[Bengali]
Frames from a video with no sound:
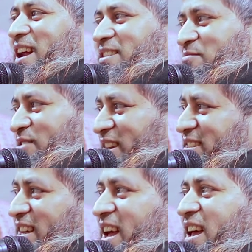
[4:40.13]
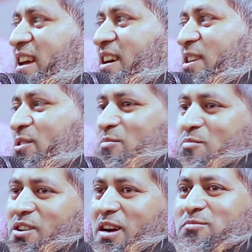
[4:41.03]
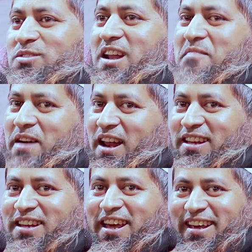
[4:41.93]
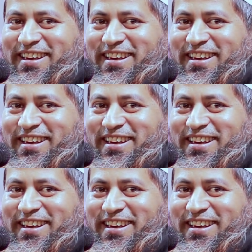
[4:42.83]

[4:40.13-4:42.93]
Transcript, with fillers: পাঠাইতে মনেই চায় তো মক্কামুদ্দিনায় পাঠাই দে